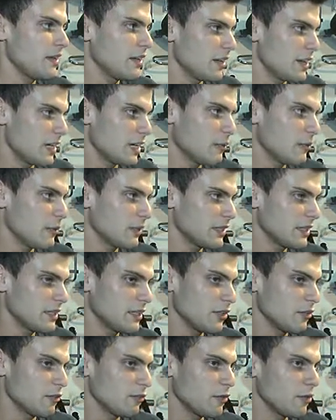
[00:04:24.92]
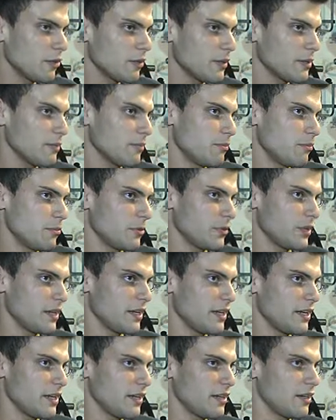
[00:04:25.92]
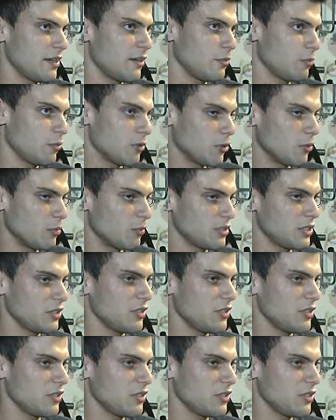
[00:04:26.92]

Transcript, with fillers: Quedamos bastante conformes porque, por cómo se